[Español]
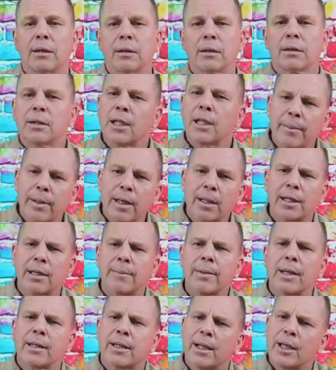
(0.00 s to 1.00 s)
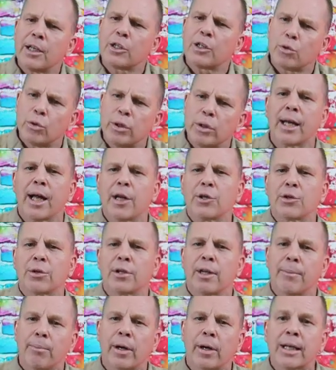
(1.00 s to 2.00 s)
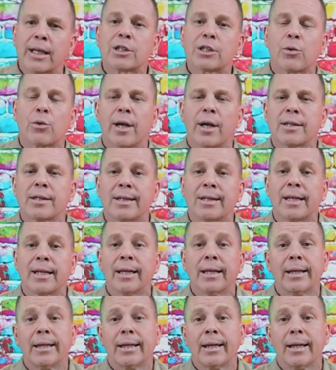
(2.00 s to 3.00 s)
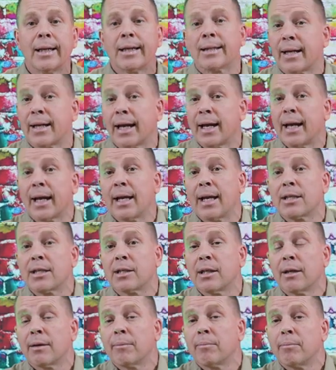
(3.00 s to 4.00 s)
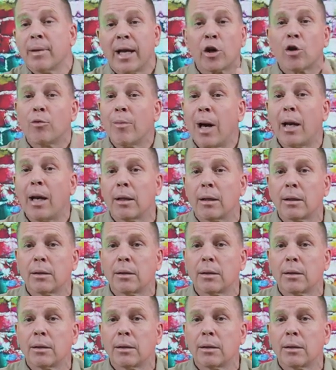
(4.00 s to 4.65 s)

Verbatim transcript: Deberían también tener su derecho de poder escoger si cree que es bien o mal